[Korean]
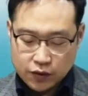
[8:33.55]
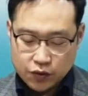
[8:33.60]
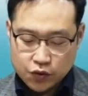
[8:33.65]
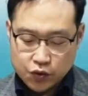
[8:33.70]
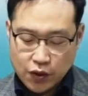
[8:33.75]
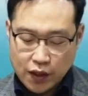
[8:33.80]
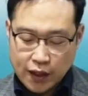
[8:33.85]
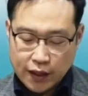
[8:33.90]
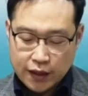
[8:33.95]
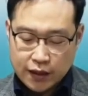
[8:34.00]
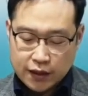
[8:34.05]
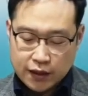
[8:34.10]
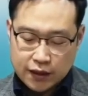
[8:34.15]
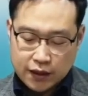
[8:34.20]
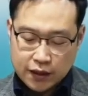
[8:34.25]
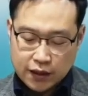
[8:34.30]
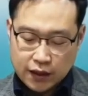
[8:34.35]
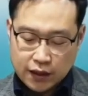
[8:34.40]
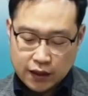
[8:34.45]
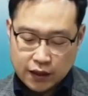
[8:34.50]

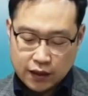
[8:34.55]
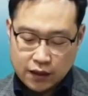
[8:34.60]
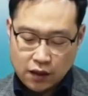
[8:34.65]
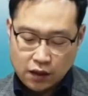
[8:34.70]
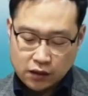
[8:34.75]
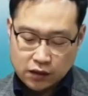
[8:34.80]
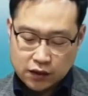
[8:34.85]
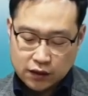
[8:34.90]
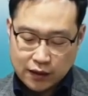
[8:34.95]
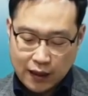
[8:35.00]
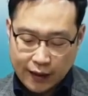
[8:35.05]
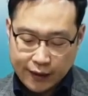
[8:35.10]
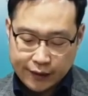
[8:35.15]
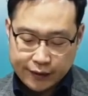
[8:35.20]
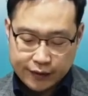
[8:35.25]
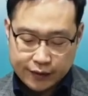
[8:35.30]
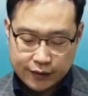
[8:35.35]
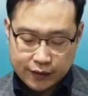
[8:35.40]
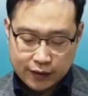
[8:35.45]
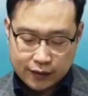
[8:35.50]
죄인이 형을
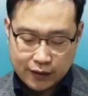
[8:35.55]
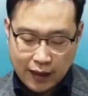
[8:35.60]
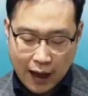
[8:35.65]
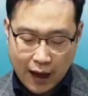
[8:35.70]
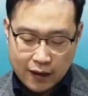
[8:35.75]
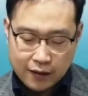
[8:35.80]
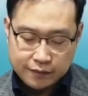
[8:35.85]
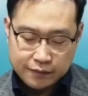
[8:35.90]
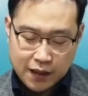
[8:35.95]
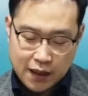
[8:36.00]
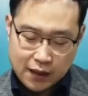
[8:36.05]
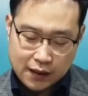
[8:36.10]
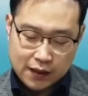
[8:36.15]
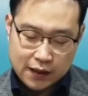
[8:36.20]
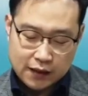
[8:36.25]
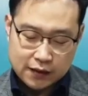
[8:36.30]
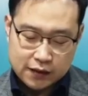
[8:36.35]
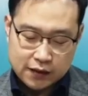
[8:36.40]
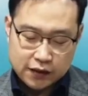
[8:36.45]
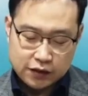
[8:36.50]
당했는데 다음
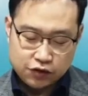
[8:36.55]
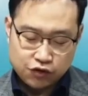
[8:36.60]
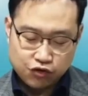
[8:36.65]
날까지